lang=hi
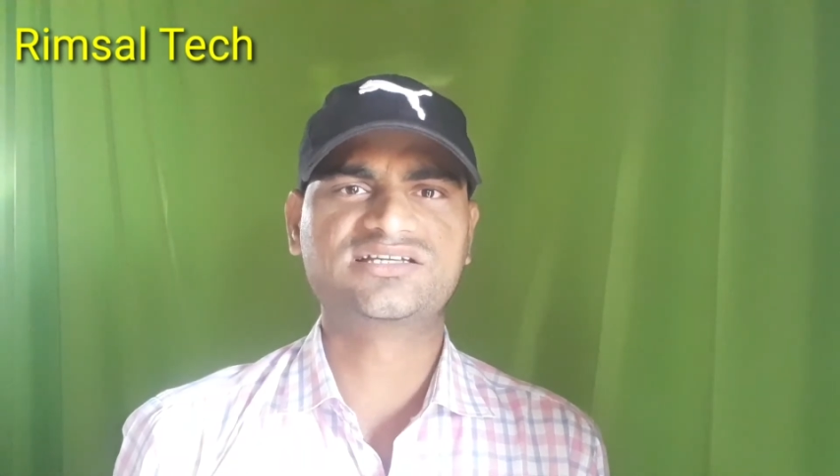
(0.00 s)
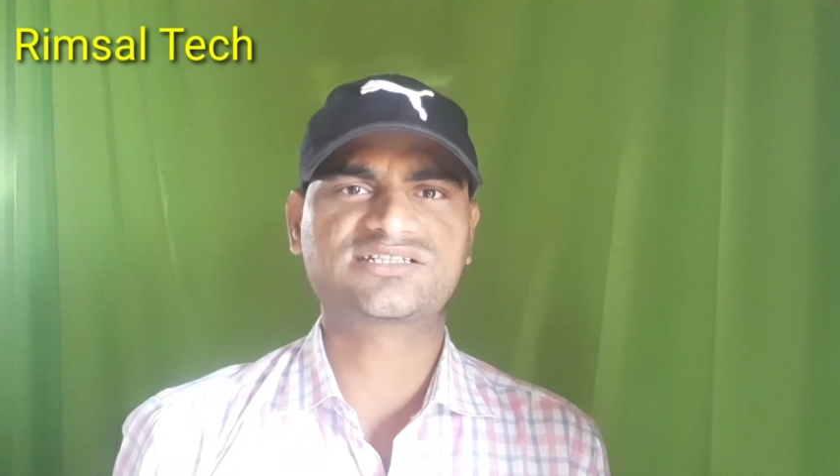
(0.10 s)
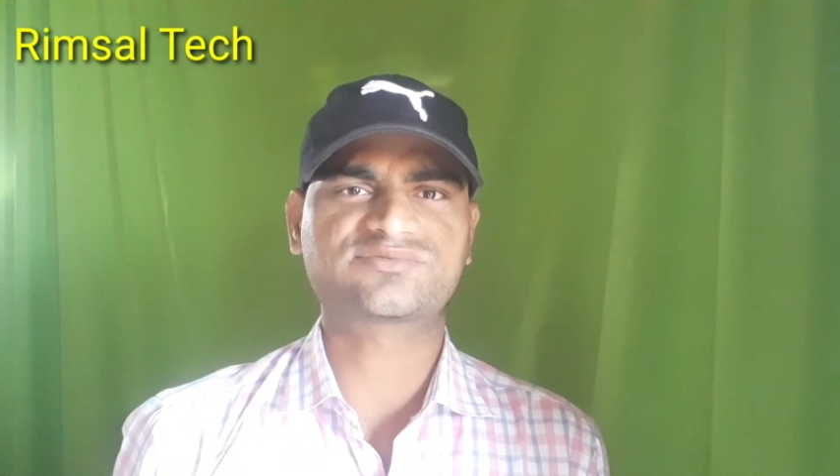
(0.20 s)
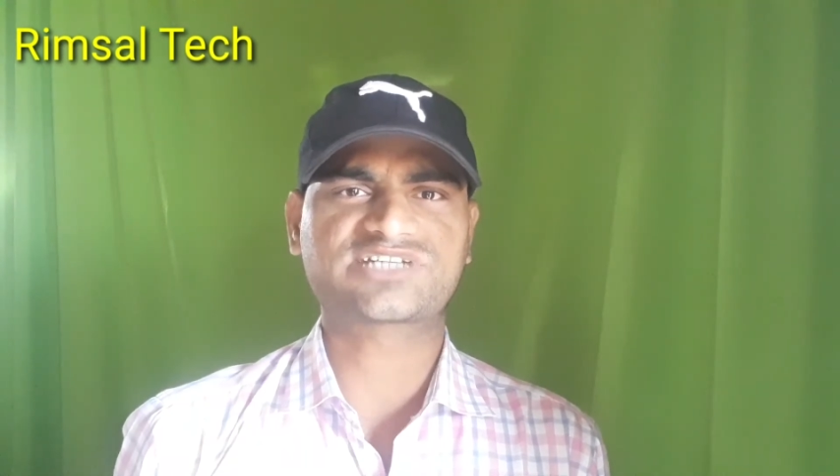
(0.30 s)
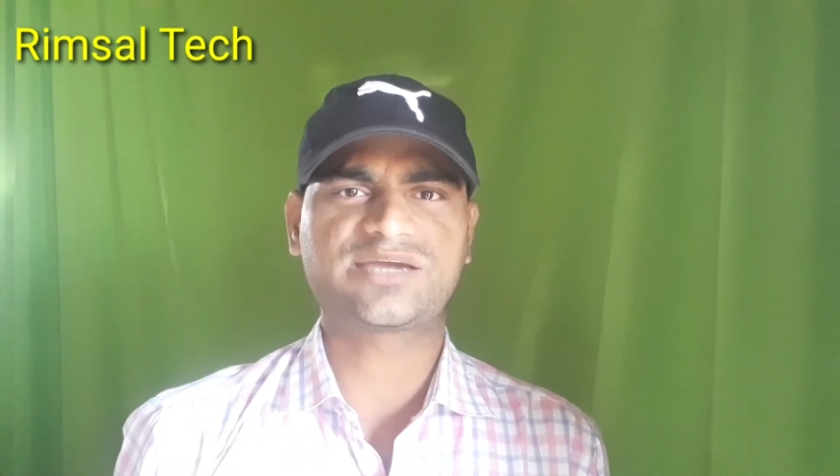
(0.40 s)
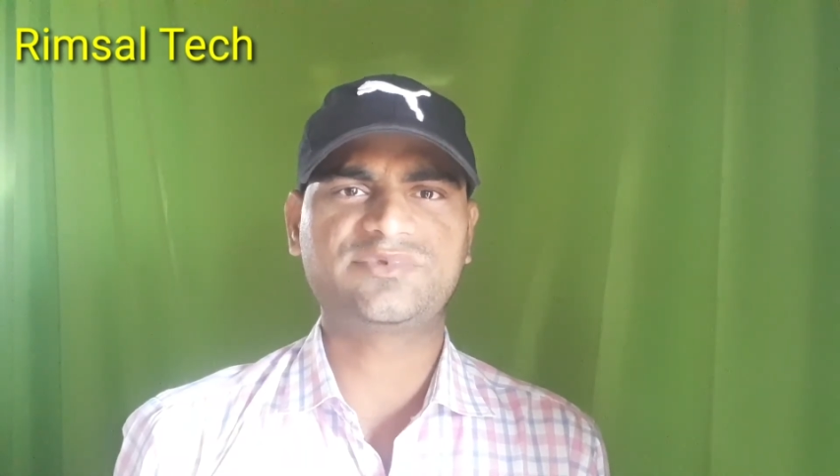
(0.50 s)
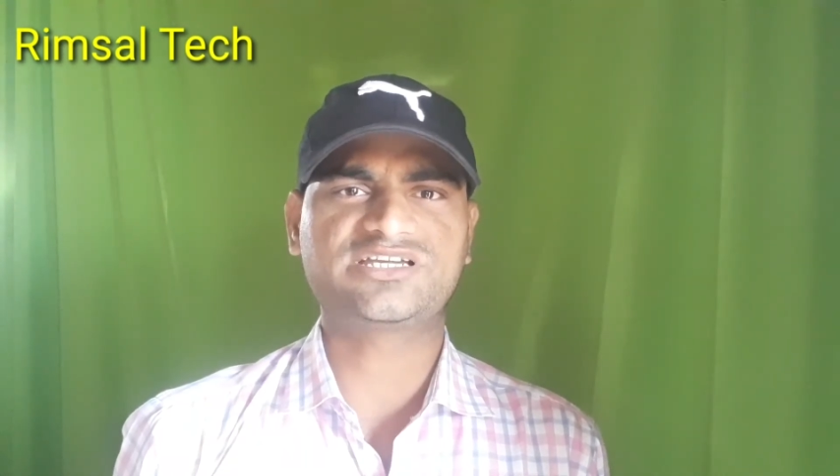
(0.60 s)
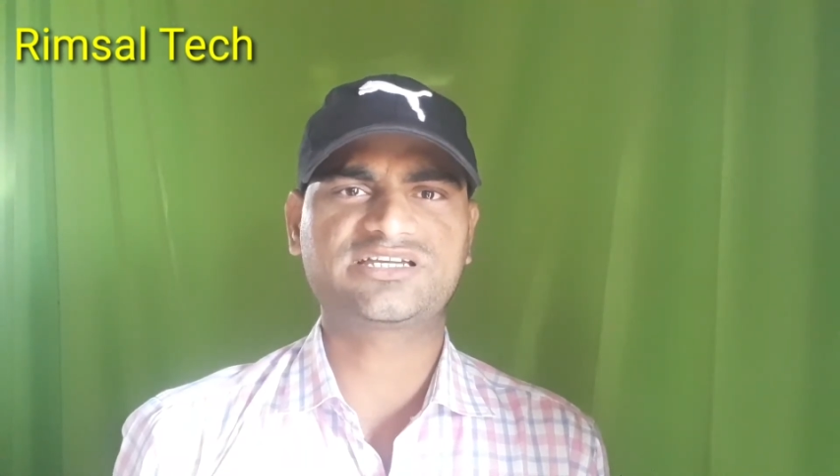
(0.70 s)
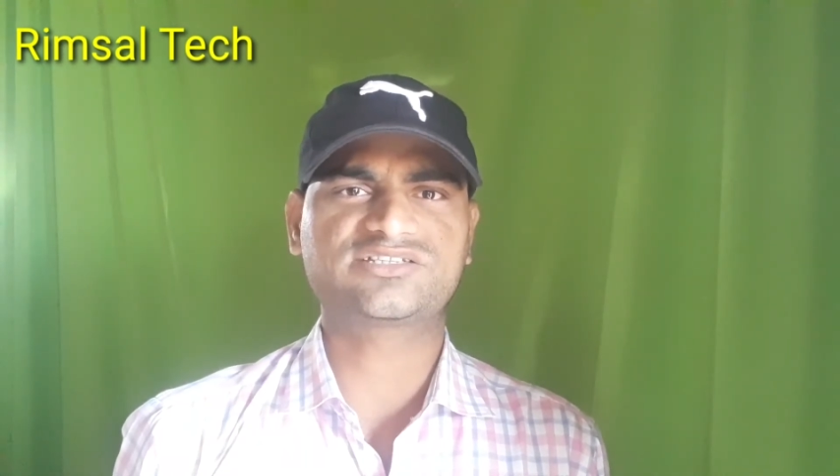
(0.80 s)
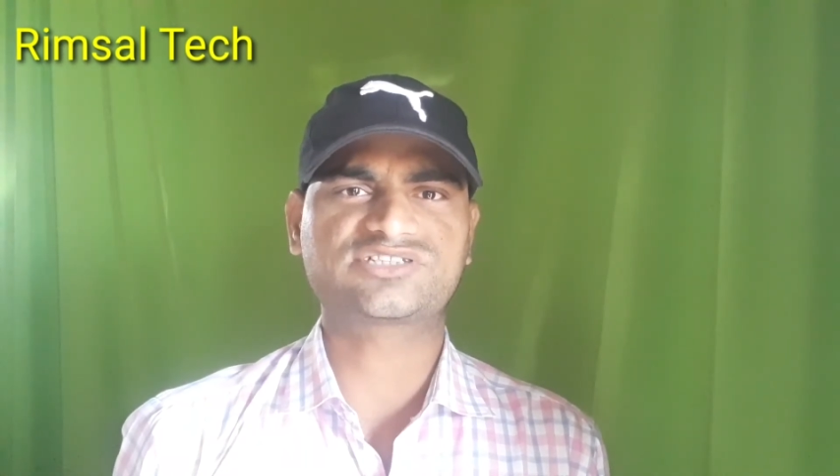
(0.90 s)
सब्सक्राइब नहीं
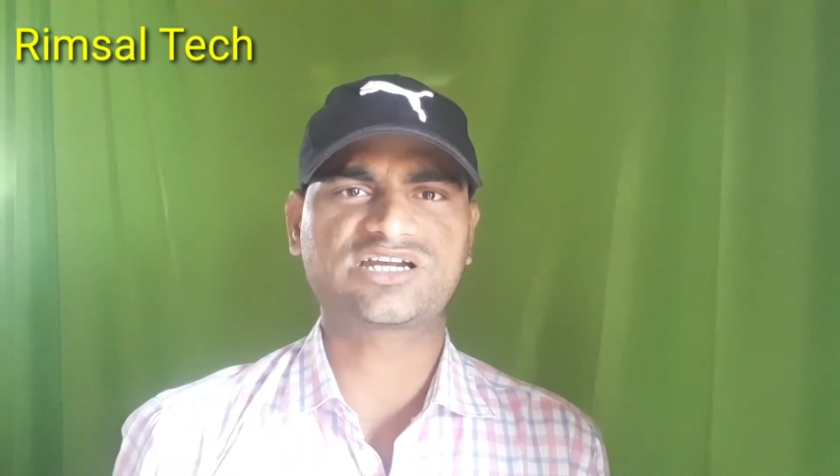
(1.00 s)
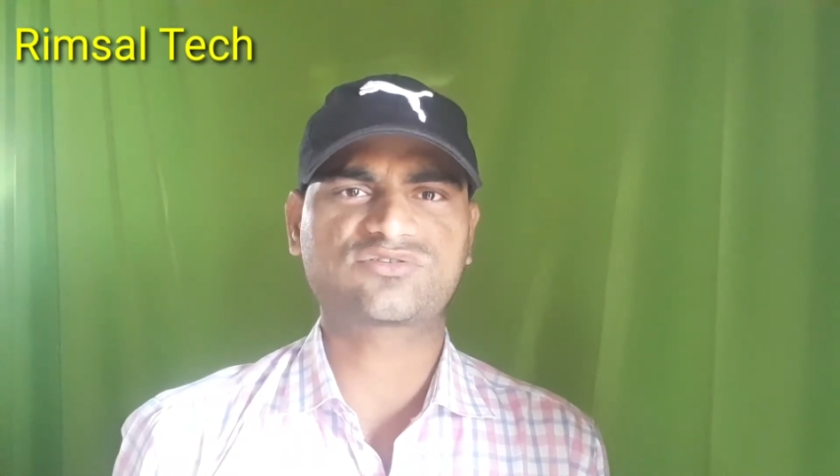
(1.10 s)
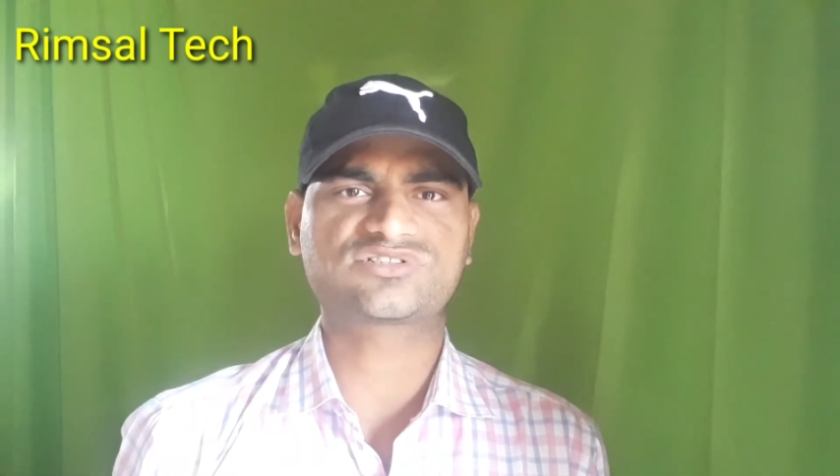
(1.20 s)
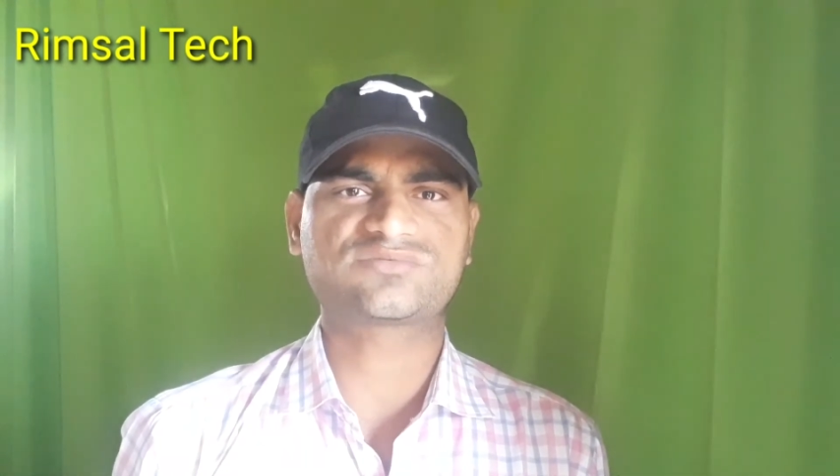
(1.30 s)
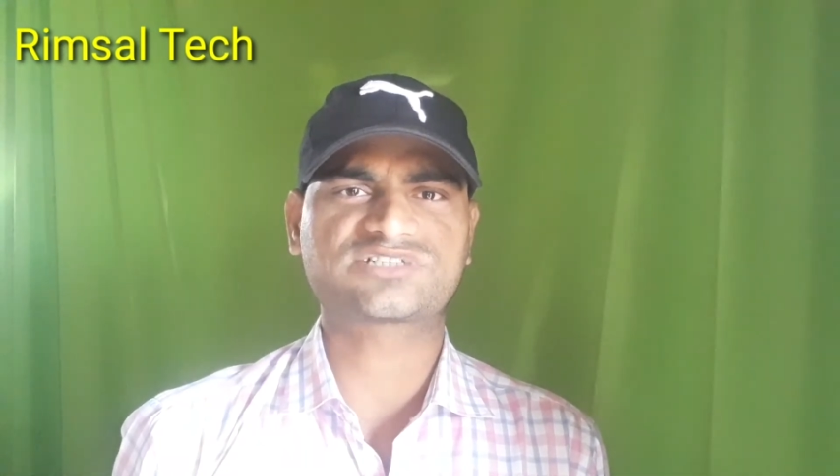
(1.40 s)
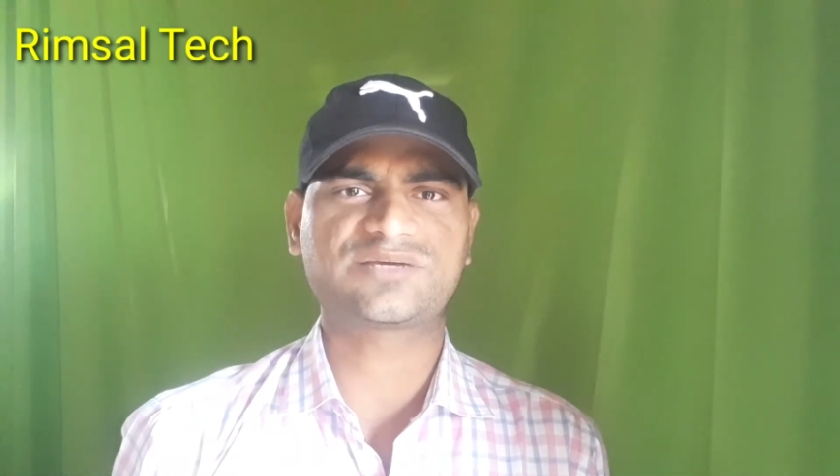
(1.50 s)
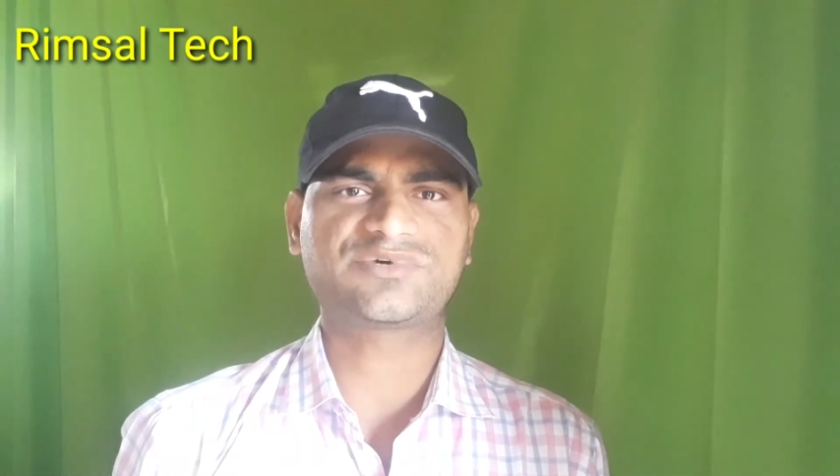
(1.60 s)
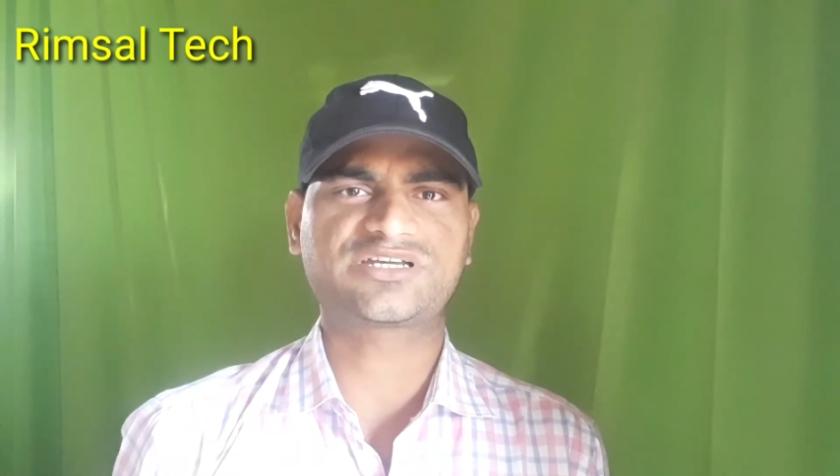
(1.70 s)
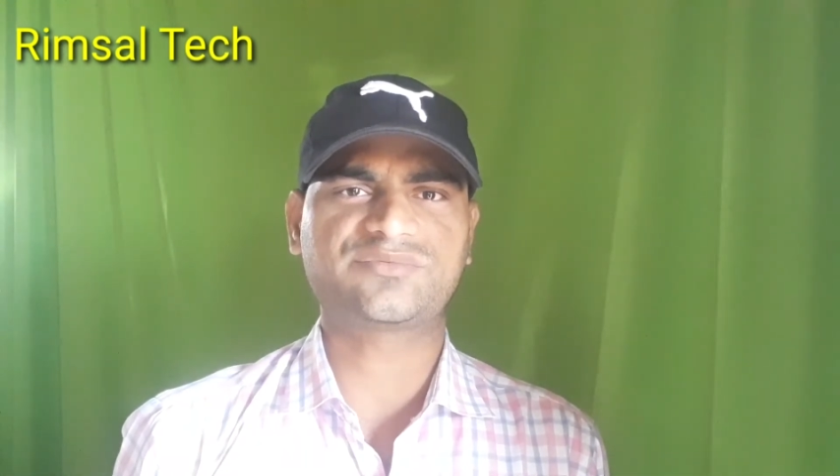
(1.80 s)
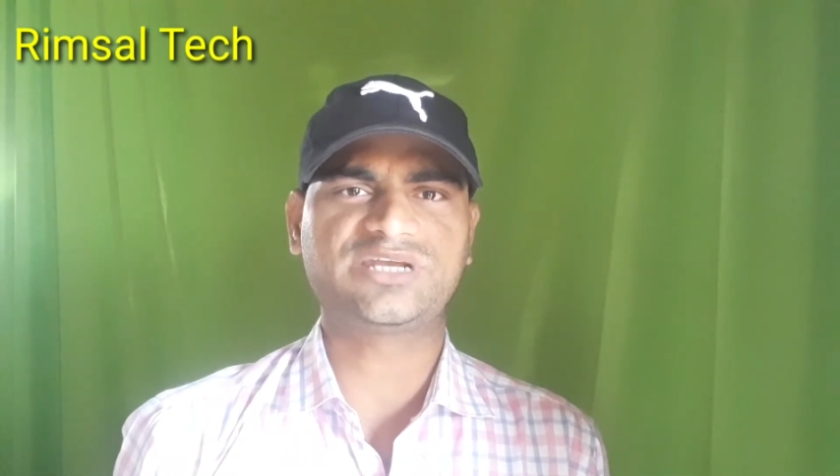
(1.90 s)
किया तो चैनल को सब्सक्राइब
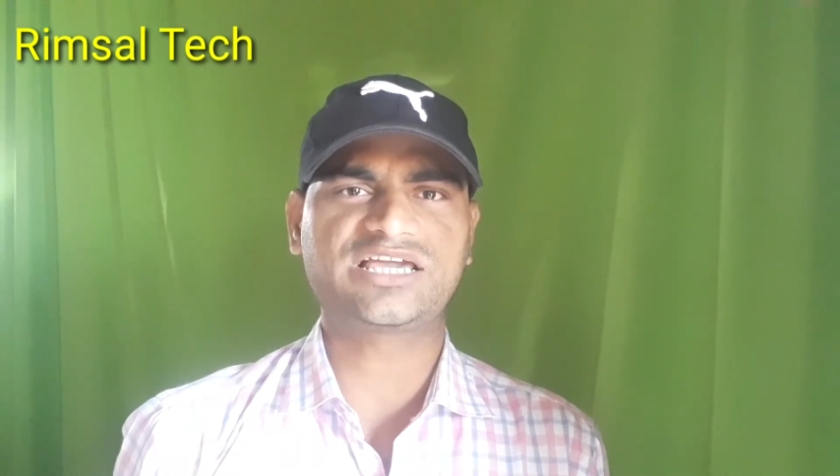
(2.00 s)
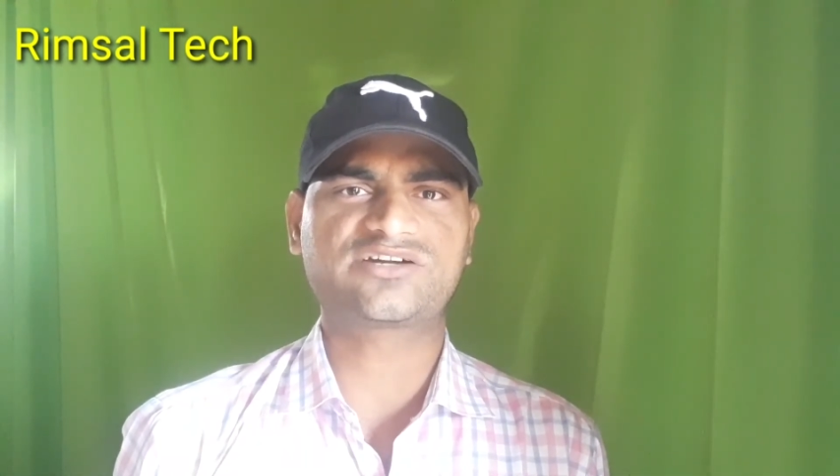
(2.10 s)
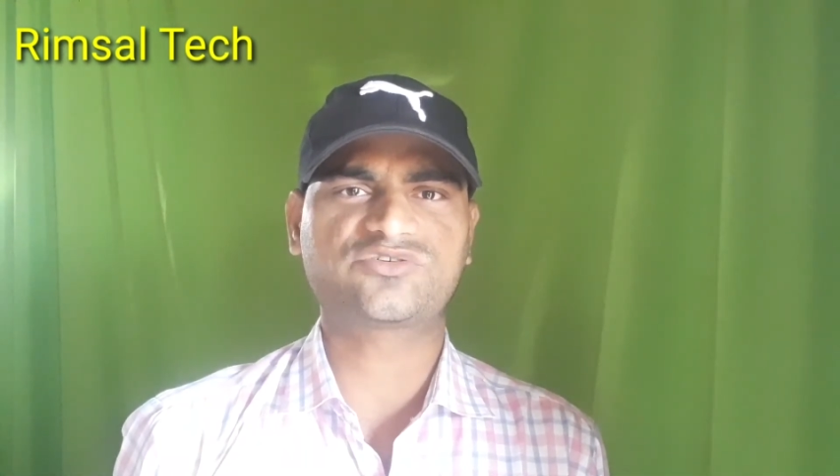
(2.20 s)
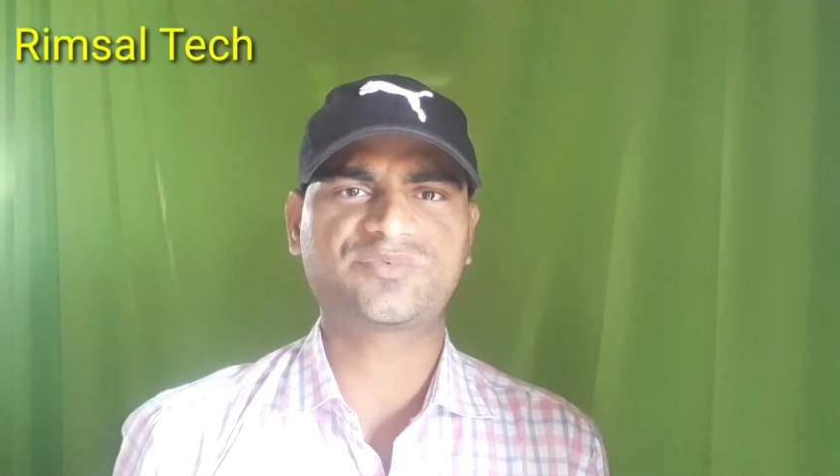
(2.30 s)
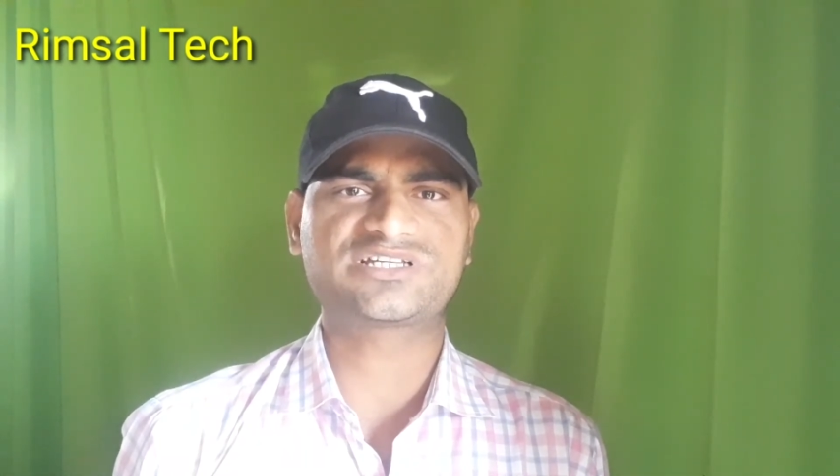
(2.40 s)
करके बेलाइकन को